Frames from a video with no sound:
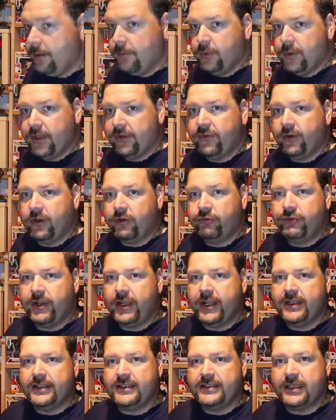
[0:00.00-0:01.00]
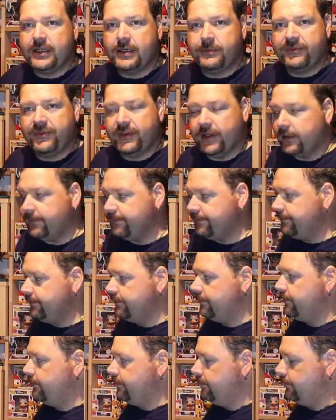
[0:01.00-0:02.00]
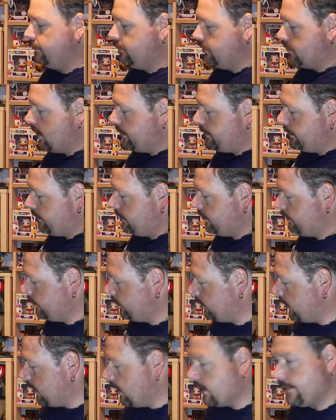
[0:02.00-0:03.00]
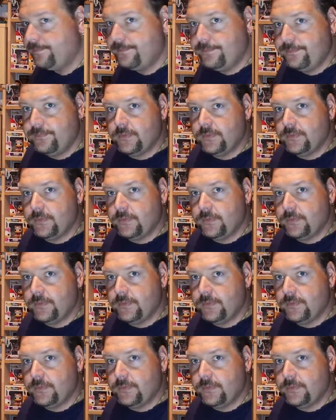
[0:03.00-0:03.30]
Pour l'instant, je vais la laisser comme ça. Hop, voilà.